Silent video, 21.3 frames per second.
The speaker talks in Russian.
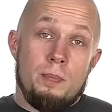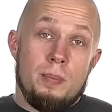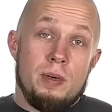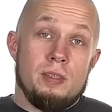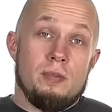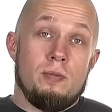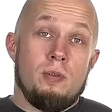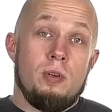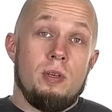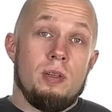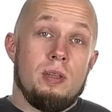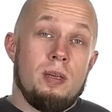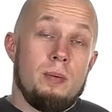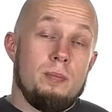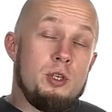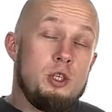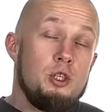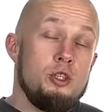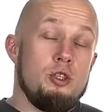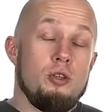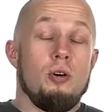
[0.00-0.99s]
позволит нам
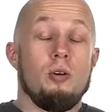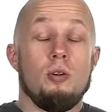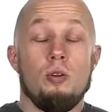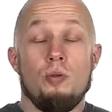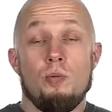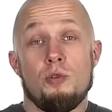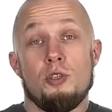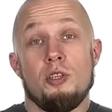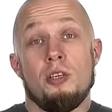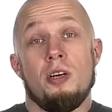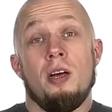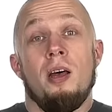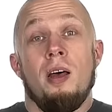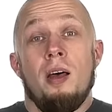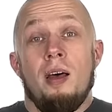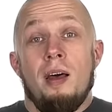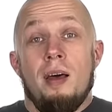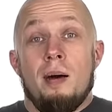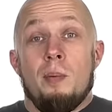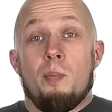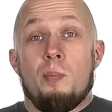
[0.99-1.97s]
еще глубже
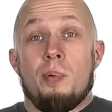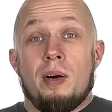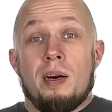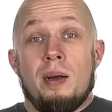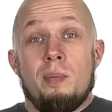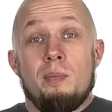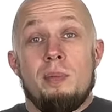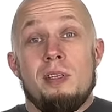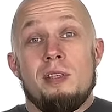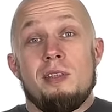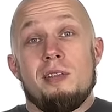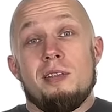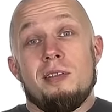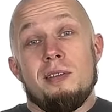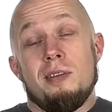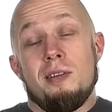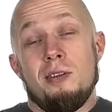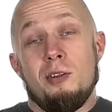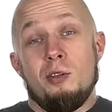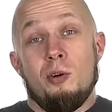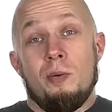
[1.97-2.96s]
пробить
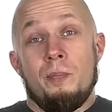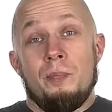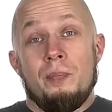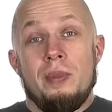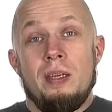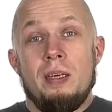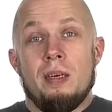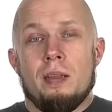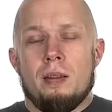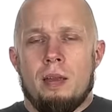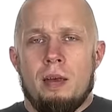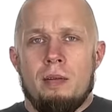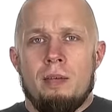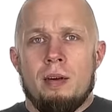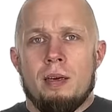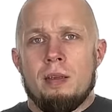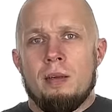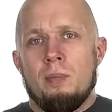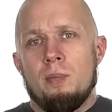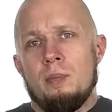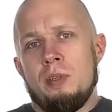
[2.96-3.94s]
дно. Нет,
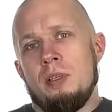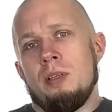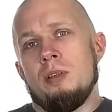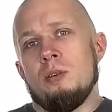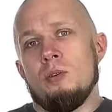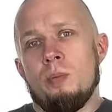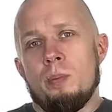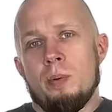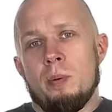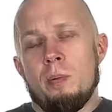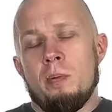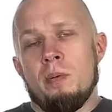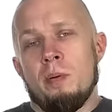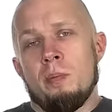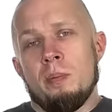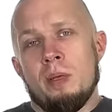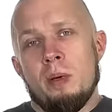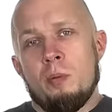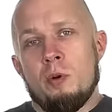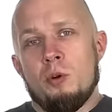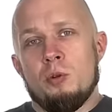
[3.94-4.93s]
наверное, мы не дно
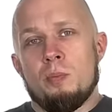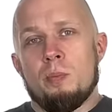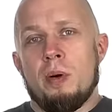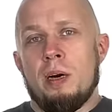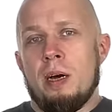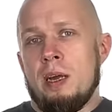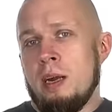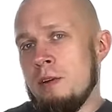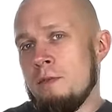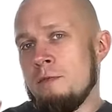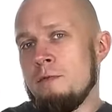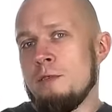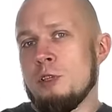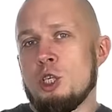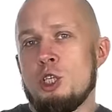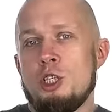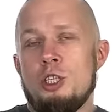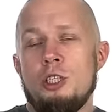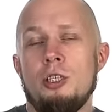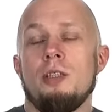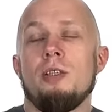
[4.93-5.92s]
пробиваем, наоборот, покоряем
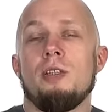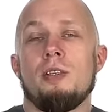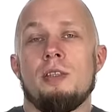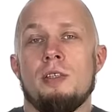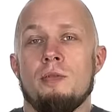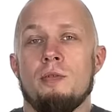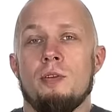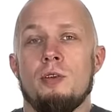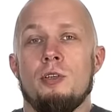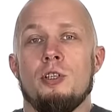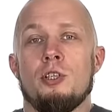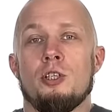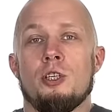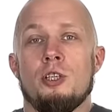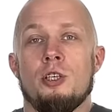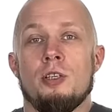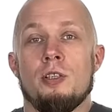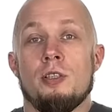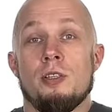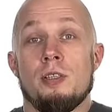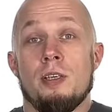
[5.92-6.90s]
вершины
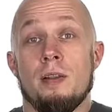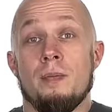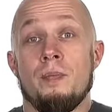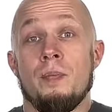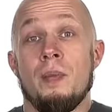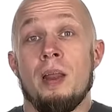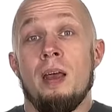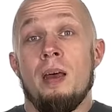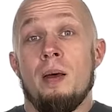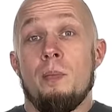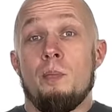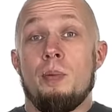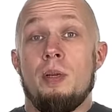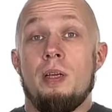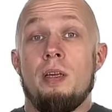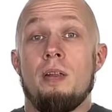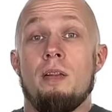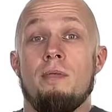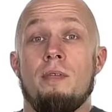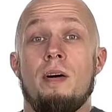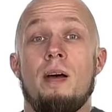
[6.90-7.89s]
сегодняшних цен.
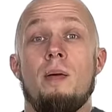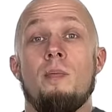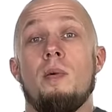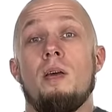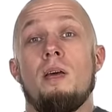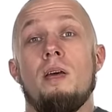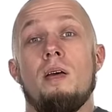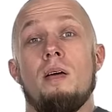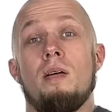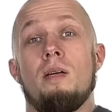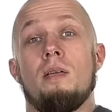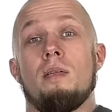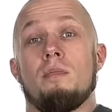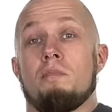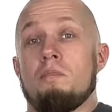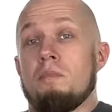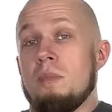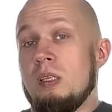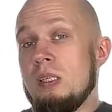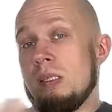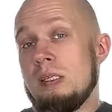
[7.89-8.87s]
Перед вами
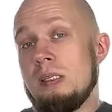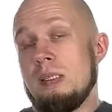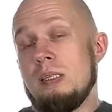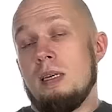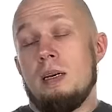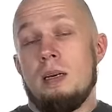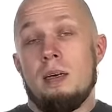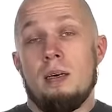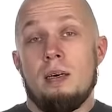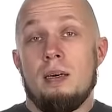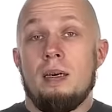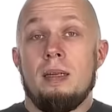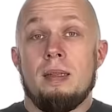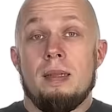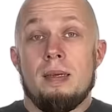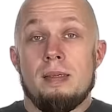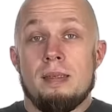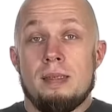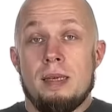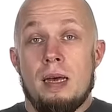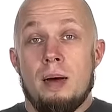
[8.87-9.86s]
изделия
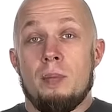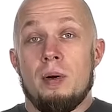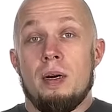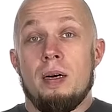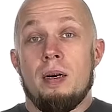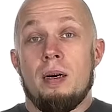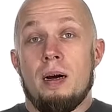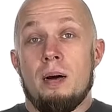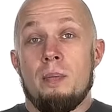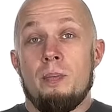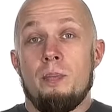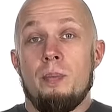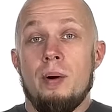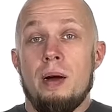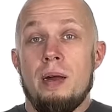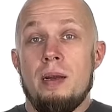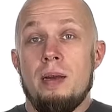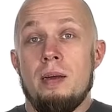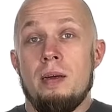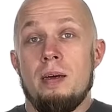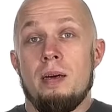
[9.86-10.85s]
этой самой
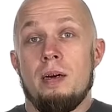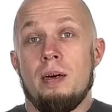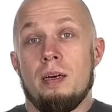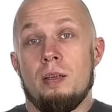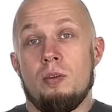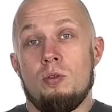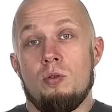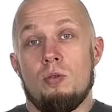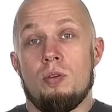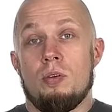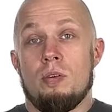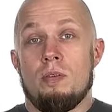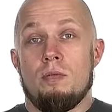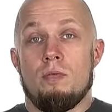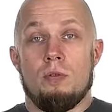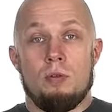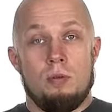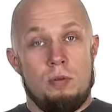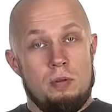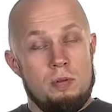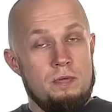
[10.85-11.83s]
компании, которые
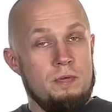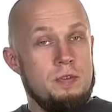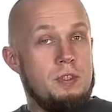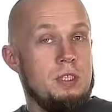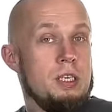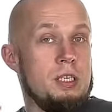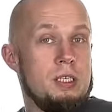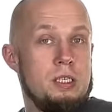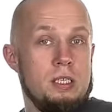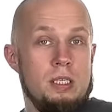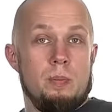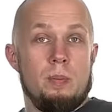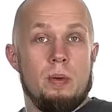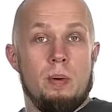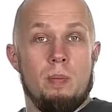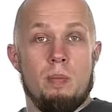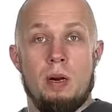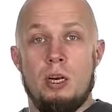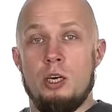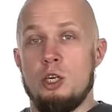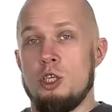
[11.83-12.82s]
вот все из себя
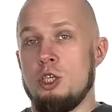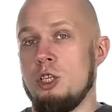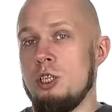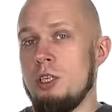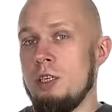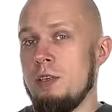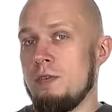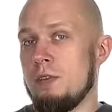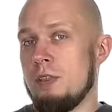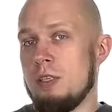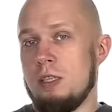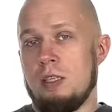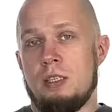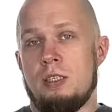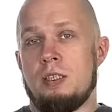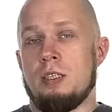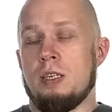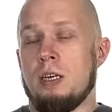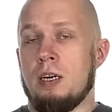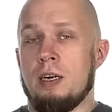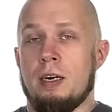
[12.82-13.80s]
большие, все
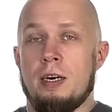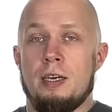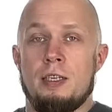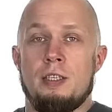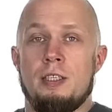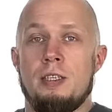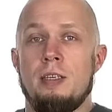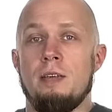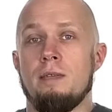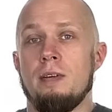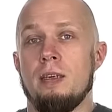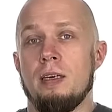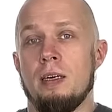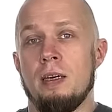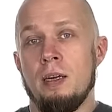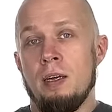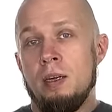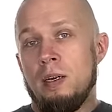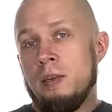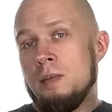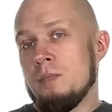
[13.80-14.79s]
из себя красивые,
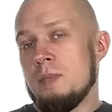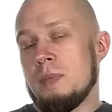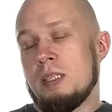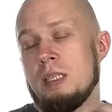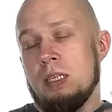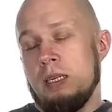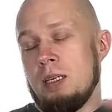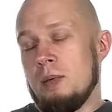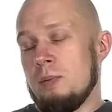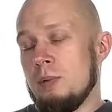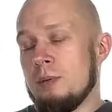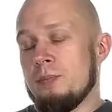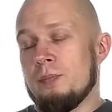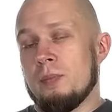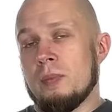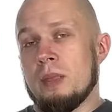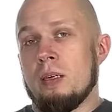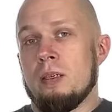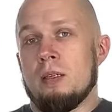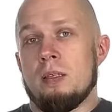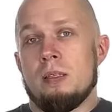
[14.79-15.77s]
с такими
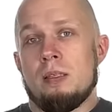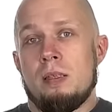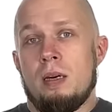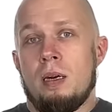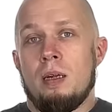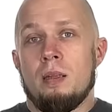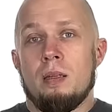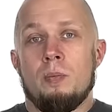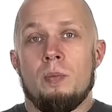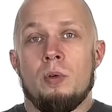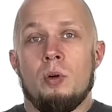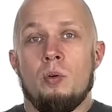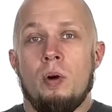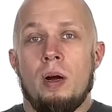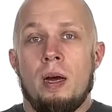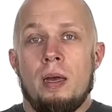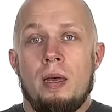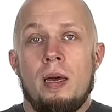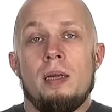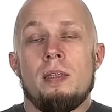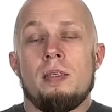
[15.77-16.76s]
э, странными
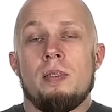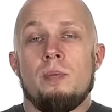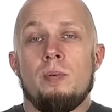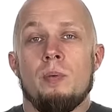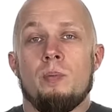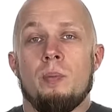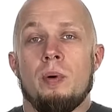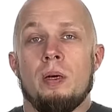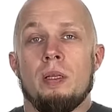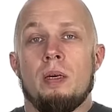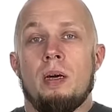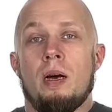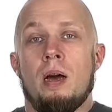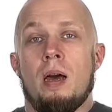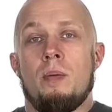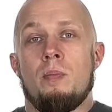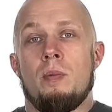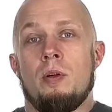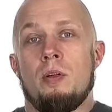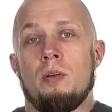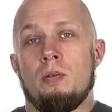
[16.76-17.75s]
рукоятями под
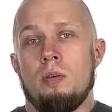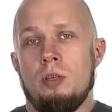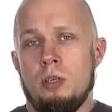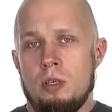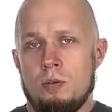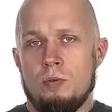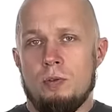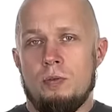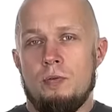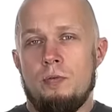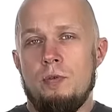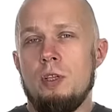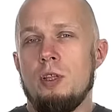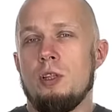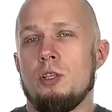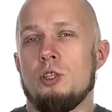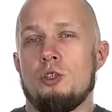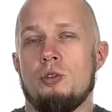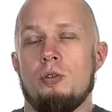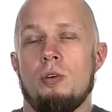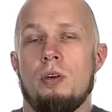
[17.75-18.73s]
камень. Такие вот
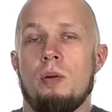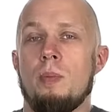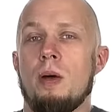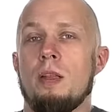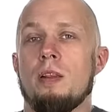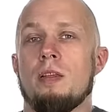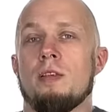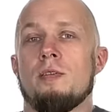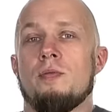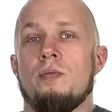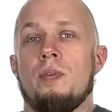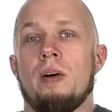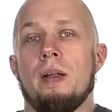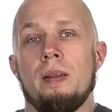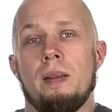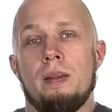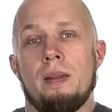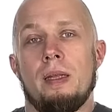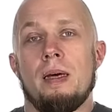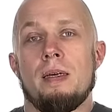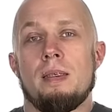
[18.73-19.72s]
видно, что ребята с
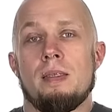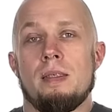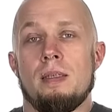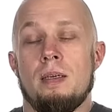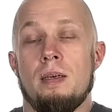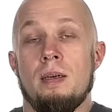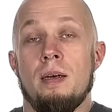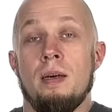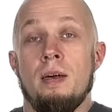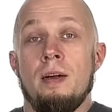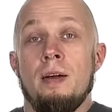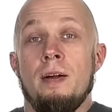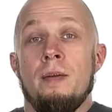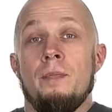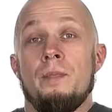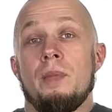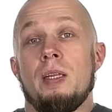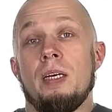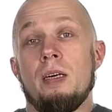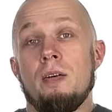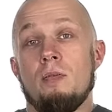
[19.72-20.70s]
фантазией.
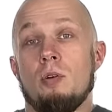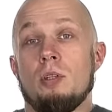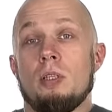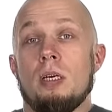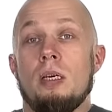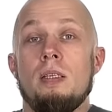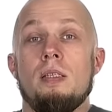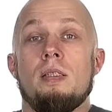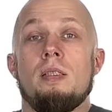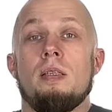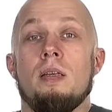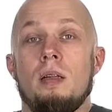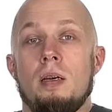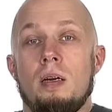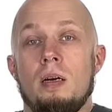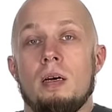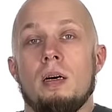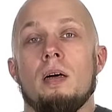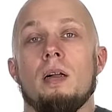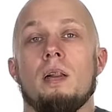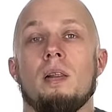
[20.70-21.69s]
Так вот, они
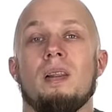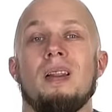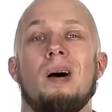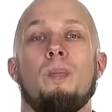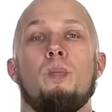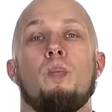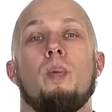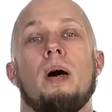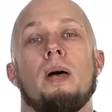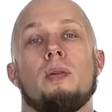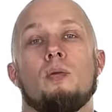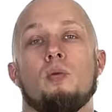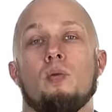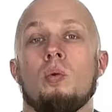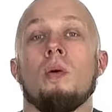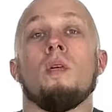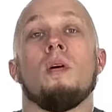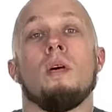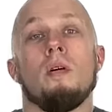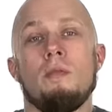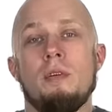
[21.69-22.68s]
сделали
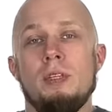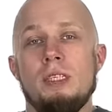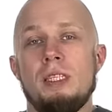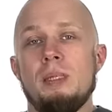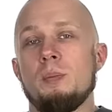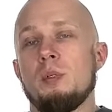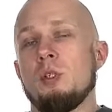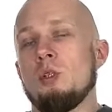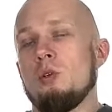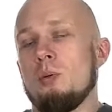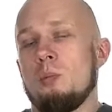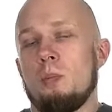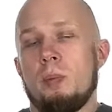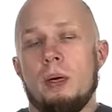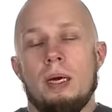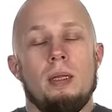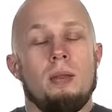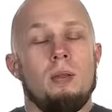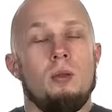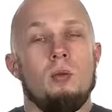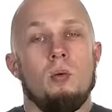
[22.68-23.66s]
лопату
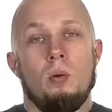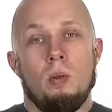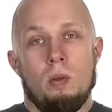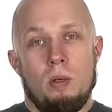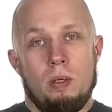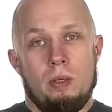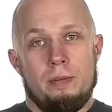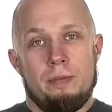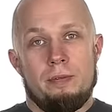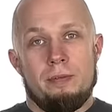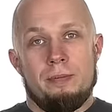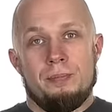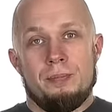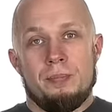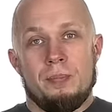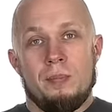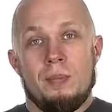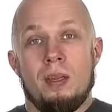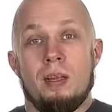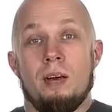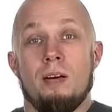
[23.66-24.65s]
805 долларов.
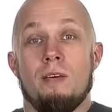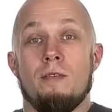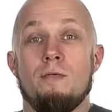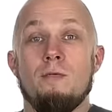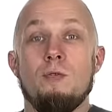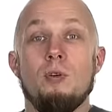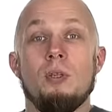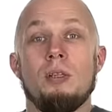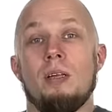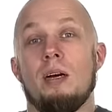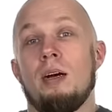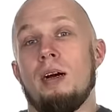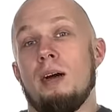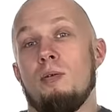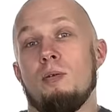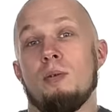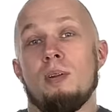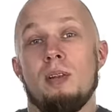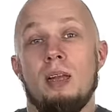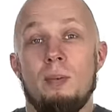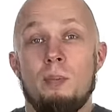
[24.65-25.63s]
Вот такая
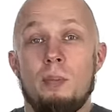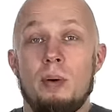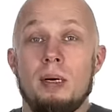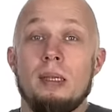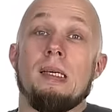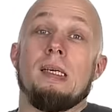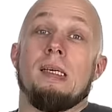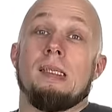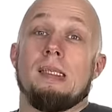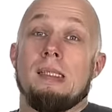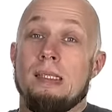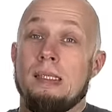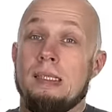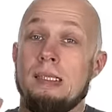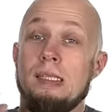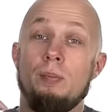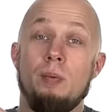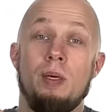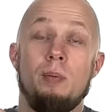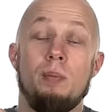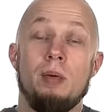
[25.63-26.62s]
вот лопата,
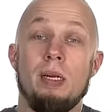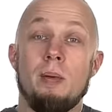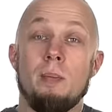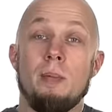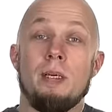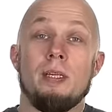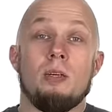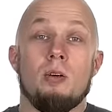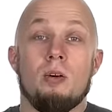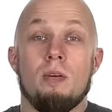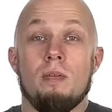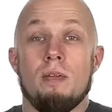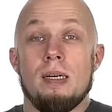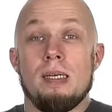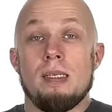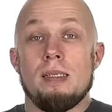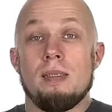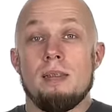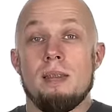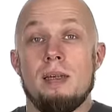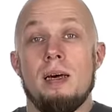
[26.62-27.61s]

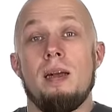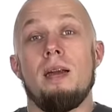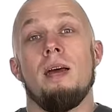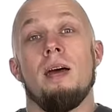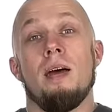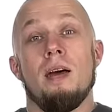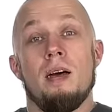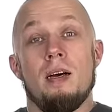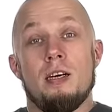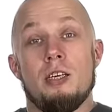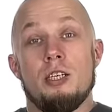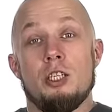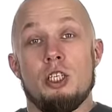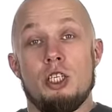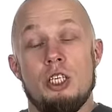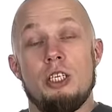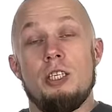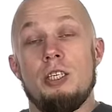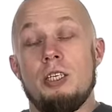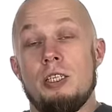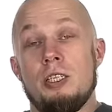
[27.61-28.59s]
7-миллиметровая сталь,
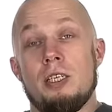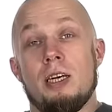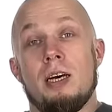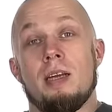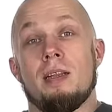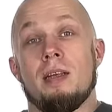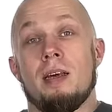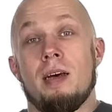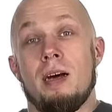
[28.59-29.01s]
G10